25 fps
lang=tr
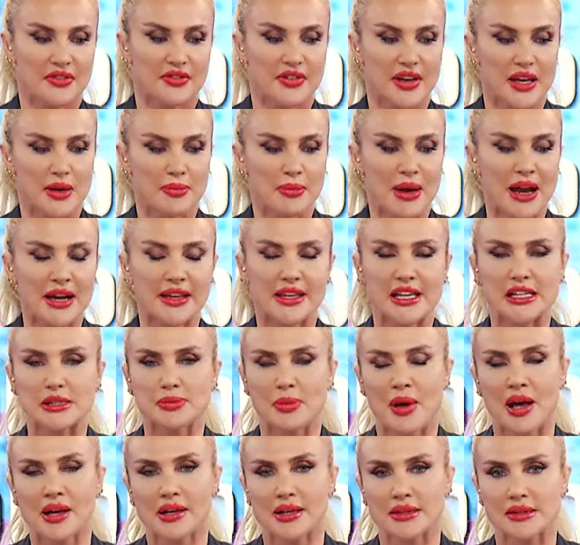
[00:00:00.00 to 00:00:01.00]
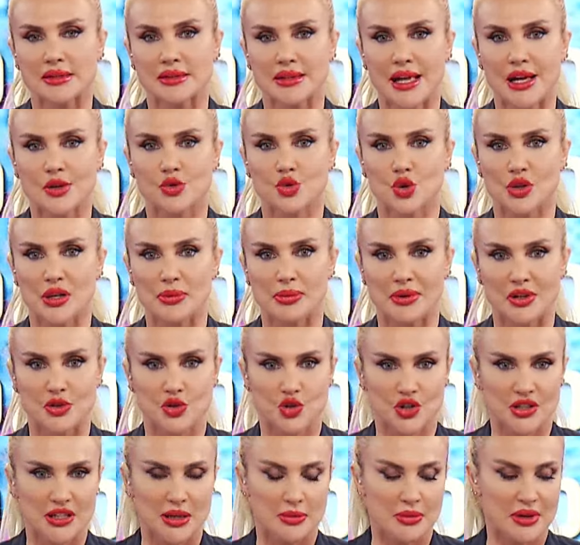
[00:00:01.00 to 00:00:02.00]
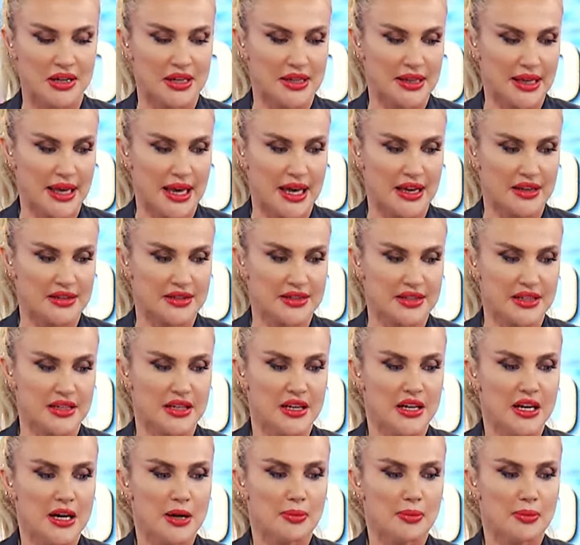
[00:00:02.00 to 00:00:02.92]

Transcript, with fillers: ve Merkez Bankası'ndan şöyle bir açıklama geldi.